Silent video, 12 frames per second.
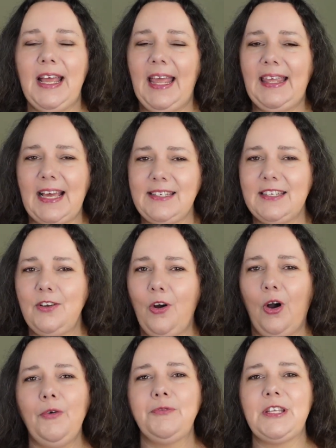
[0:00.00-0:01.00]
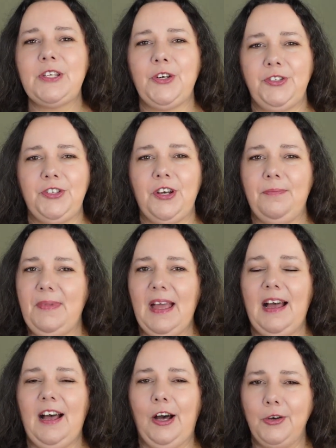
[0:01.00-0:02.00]
Ich hatte gehofft, ich könnte noch
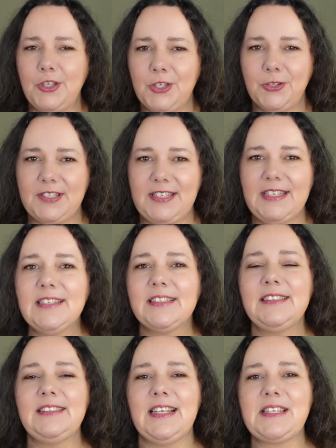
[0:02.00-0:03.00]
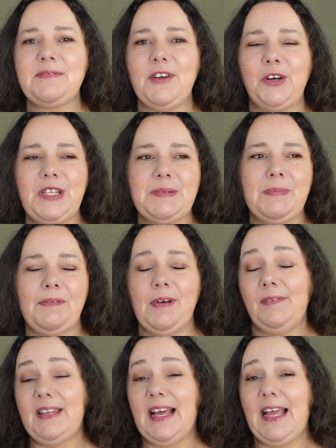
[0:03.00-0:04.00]
mehr aussortieren, dass wir auch diesmal
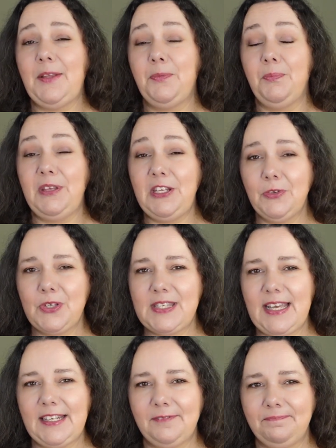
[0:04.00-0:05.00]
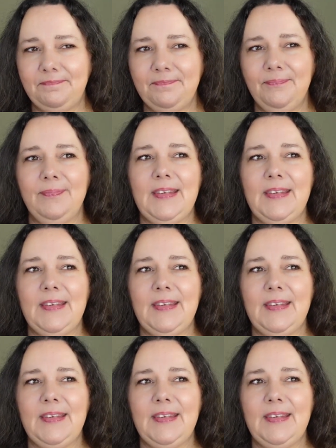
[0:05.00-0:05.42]
mal wieder einen Minus hätten